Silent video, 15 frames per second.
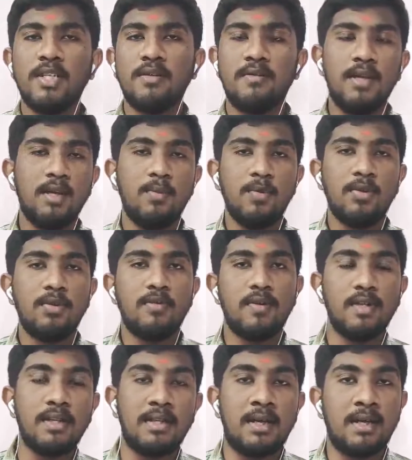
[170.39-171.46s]
ஸ்ரீவல்லிபுத்தூர்
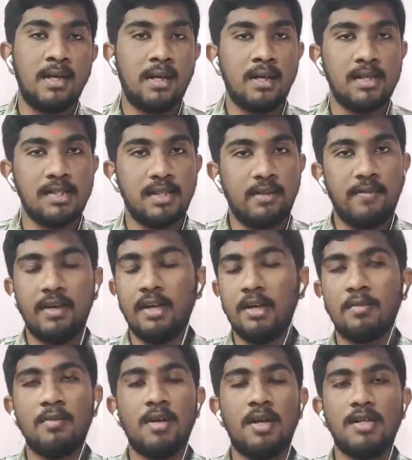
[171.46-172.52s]
வந்து தாயாரை
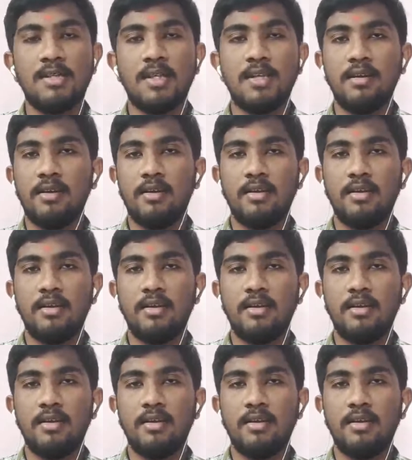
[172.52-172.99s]
சேவிக்கணும்னு ஆசை